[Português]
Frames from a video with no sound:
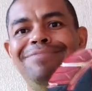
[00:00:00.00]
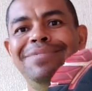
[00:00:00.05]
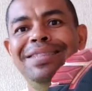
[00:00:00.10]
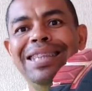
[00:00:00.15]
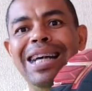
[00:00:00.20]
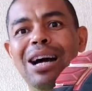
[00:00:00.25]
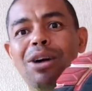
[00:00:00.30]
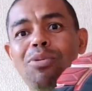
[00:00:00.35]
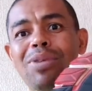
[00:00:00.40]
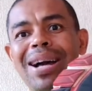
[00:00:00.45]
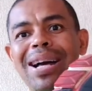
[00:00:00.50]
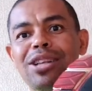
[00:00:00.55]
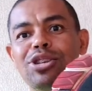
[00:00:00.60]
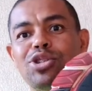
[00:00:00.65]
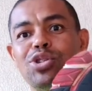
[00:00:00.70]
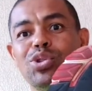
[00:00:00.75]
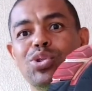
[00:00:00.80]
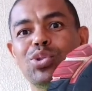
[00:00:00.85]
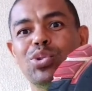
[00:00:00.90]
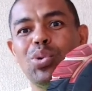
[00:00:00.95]
não
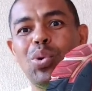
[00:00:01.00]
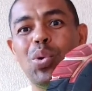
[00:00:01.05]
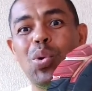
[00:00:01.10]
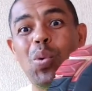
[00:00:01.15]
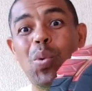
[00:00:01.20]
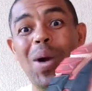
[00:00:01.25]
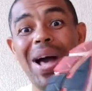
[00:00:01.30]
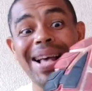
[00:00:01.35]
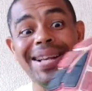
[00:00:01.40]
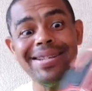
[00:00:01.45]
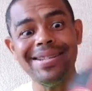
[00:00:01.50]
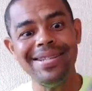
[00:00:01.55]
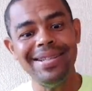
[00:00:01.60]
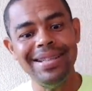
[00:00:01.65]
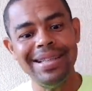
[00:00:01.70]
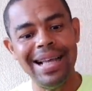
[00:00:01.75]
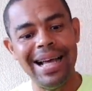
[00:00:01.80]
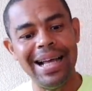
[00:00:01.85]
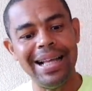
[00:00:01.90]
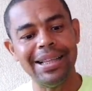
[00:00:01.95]
gastou quase
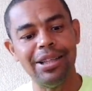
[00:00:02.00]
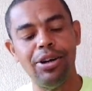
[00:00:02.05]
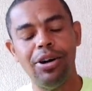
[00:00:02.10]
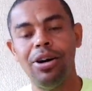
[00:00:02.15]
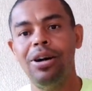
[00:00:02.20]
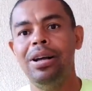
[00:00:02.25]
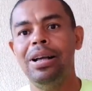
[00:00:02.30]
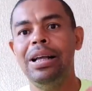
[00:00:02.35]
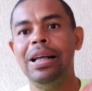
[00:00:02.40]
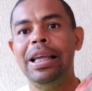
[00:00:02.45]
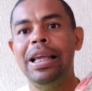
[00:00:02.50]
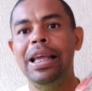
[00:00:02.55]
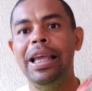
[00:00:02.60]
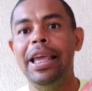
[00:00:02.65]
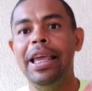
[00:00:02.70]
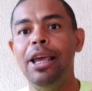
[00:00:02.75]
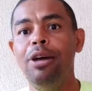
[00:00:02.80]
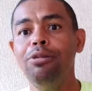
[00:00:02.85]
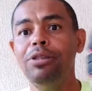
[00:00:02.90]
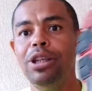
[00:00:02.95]
nada, ó.
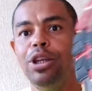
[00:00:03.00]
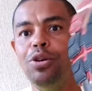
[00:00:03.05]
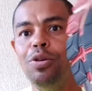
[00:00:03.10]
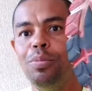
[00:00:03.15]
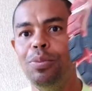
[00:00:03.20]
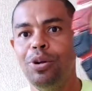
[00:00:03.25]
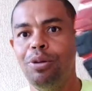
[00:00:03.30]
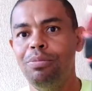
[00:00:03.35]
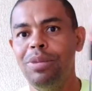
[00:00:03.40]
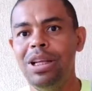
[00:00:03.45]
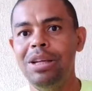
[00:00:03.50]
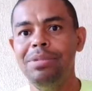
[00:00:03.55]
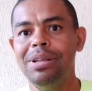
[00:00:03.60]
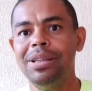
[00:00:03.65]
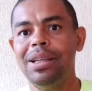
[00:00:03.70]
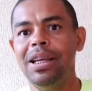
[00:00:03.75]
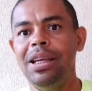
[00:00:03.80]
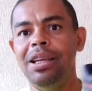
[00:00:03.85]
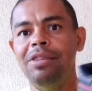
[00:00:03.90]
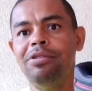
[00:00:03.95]
Eu tenho um problema
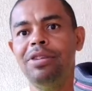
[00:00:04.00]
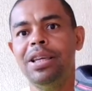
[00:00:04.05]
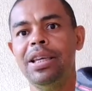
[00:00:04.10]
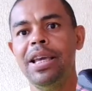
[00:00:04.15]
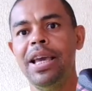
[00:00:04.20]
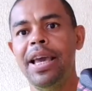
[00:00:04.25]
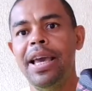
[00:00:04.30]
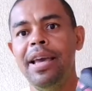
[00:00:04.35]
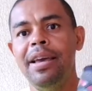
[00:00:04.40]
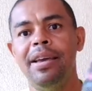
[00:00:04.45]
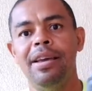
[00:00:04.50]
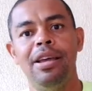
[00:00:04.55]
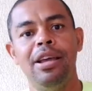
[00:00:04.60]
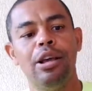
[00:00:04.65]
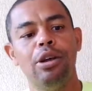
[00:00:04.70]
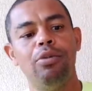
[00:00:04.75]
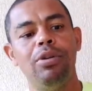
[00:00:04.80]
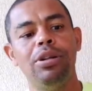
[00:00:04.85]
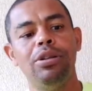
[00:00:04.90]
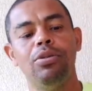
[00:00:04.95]
terrível que é
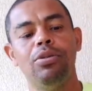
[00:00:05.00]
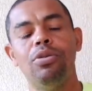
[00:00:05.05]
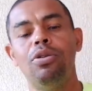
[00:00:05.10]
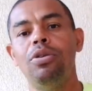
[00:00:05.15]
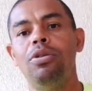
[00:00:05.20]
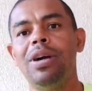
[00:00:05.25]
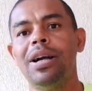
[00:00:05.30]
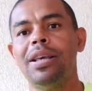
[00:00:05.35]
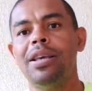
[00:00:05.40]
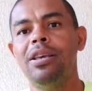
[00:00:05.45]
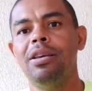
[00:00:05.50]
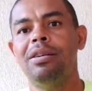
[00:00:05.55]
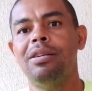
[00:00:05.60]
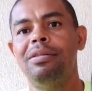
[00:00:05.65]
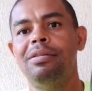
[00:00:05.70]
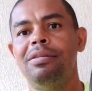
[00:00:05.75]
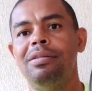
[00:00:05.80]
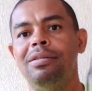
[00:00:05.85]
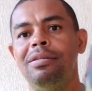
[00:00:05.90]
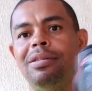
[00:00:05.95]
quando eu corro aqui, ó.
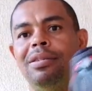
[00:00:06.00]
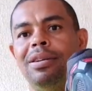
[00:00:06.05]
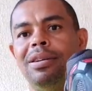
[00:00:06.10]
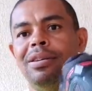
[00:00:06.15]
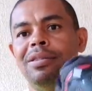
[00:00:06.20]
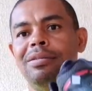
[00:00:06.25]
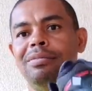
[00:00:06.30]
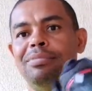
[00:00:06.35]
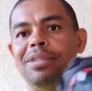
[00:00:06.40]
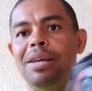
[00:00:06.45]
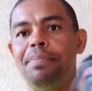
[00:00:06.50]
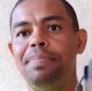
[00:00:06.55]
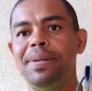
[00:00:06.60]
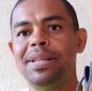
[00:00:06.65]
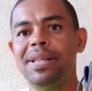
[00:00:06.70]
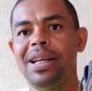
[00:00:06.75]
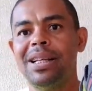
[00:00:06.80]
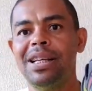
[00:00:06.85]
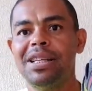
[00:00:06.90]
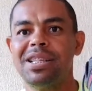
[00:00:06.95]
Minha
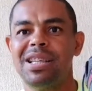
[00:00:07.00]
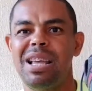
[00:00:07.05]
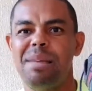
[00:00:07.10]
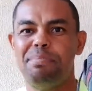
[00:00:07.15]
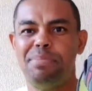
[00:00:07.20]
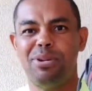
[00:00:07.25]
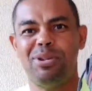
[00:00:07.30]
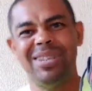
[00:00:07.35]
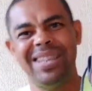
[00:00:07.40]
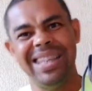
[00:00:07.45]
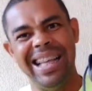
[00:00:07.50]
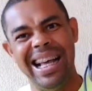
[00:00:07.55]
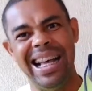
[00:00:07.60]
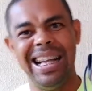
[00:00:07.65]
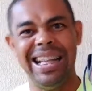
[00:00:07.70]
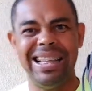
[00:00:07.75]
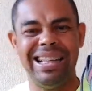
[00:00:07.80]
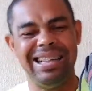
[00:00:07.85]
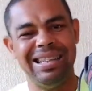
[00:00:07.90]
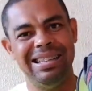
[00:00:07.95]
prisada acho que é
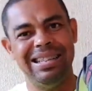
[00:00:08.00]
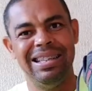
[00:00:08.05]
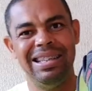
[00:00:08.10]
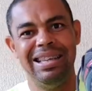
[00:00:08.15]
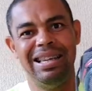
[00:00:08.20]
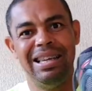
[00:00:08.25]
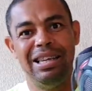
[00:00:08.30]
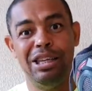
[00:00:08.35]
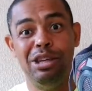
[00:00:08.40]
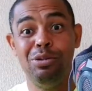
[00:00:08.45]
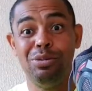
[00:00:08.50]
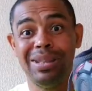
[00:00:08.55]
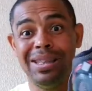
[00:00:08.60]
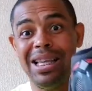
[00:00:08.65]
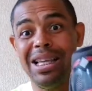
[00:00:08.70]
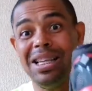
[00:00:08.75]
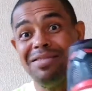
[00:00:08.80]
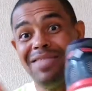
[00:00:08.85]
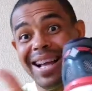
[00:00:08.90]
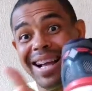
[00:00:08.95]
pronada e o
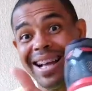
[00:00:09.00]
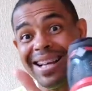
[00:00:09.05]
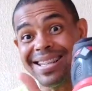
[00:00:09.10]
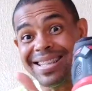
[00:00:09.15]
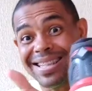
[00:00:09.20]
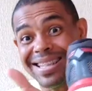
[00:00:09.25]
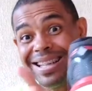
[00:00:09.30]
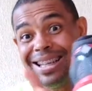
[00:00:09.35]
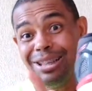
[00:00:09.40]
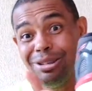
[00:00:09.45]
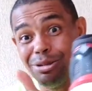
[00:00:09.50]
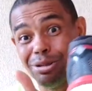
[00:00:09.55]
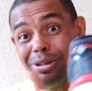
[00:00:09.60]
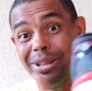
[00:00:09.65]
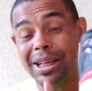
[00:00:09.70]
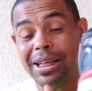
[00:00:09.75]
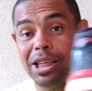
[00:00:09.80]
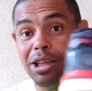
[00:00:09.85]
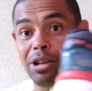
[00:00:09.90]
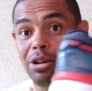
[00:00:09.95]
tênis vai gastando
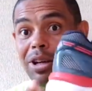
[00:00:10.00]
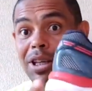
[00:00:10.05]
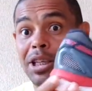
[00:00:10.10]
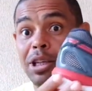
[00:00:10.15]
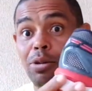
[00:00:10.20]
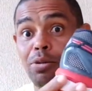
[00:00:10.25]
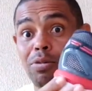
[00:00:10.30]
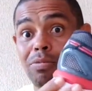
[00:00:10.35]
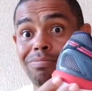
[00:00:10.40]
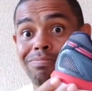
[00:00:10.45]
tudo aqui, ó. E eu